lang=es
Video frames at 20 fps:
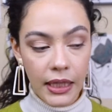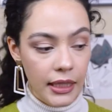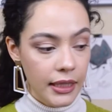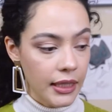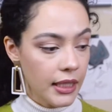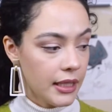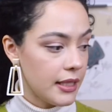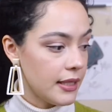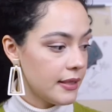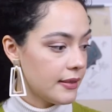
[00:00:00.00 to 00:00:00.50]

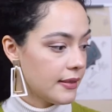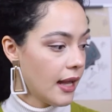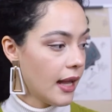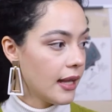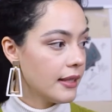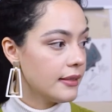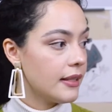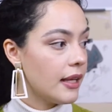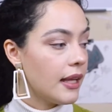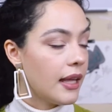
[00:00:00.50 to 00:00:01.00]
Que
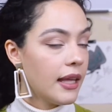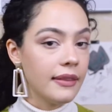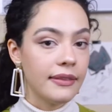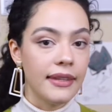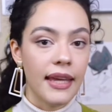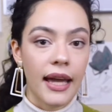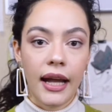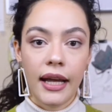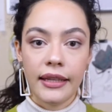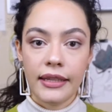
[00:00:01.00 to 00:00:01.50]
quizás
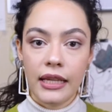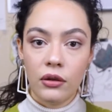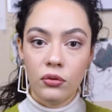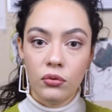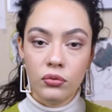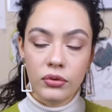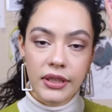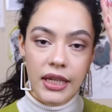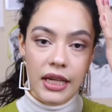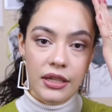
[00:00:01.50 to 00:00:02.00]
te hagan
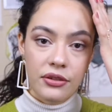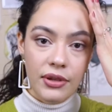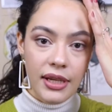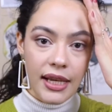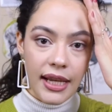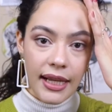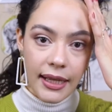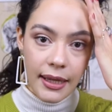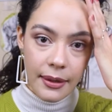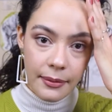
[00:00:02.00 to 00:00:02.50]
algún daño en
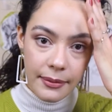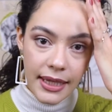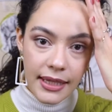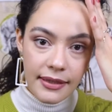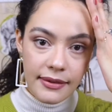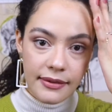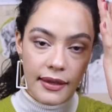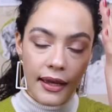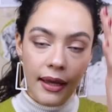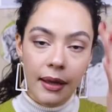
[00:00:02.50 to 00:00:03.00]
la
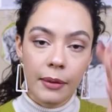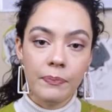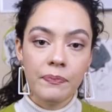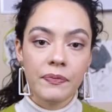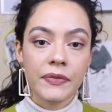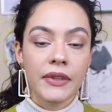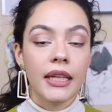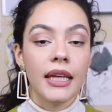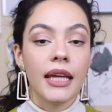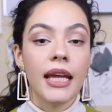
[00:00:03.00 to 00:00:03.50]
cabeza,
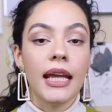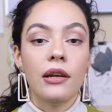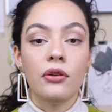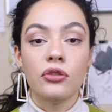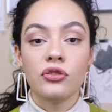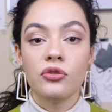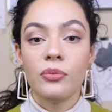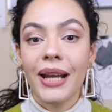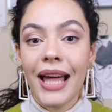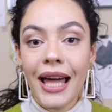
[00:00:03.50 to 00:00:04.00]
en
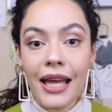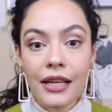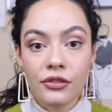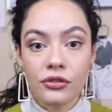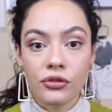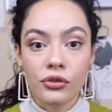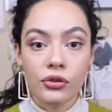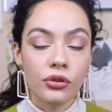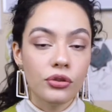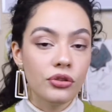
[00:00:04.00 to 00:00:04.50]
los
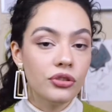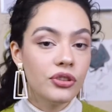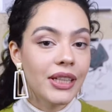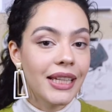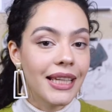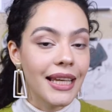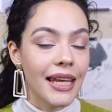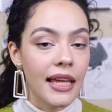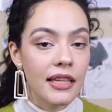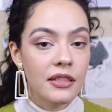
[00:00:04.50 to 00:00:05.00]
brazos,
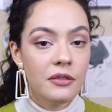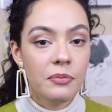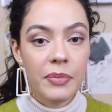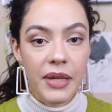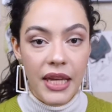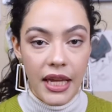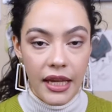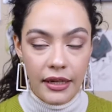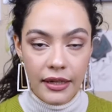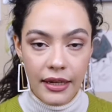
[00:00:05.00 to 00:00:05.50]
en las
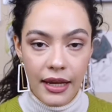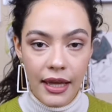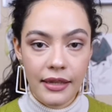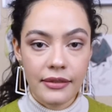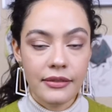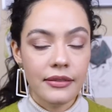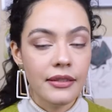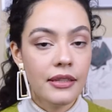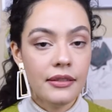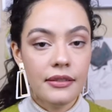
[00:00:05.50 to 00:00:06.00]

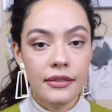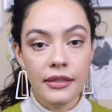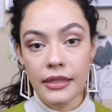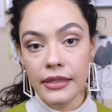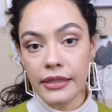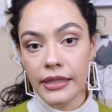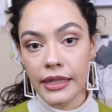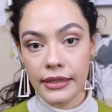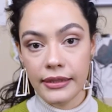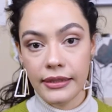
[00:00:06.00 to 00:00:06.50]
piernas,
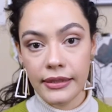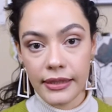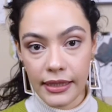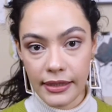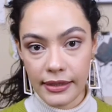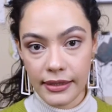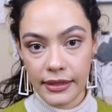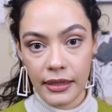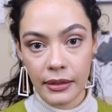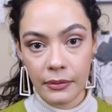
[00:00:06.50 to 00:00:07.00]
etcétera,
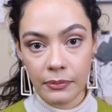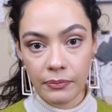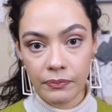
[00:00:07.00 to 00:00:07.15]
etcétera.